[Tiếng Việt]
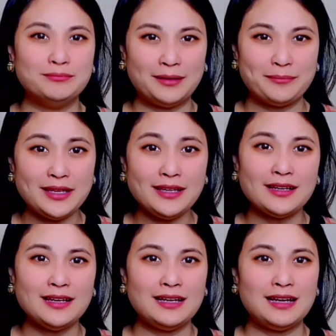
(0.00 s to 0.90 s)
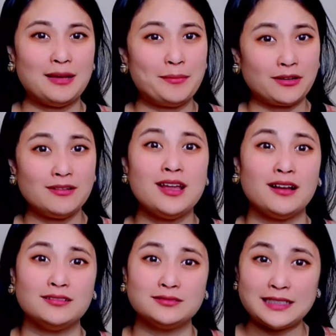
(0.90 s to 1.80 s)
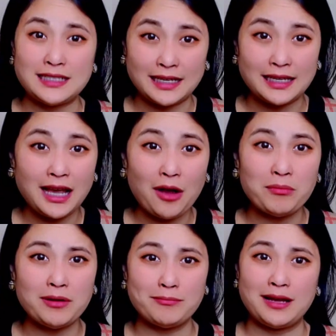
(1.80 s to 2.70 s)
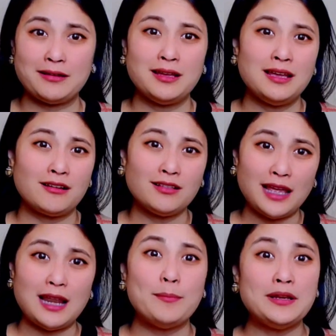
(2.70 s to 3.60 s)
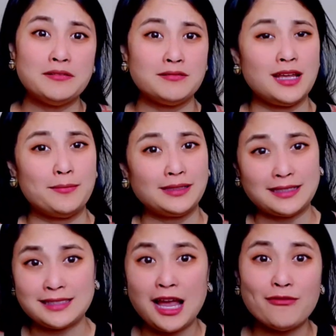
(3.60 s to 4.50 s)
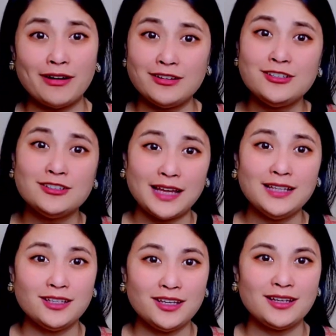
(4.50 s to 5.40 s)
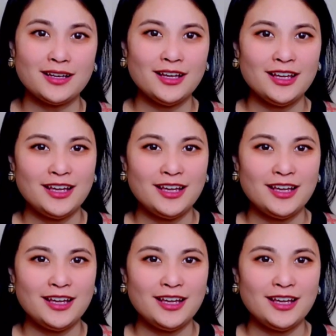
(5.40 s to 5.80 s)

mà biết là mình có nhận được tiền hay không mà có thể là mình được nhận mà tại sao vẫn chưa thấy tiền đó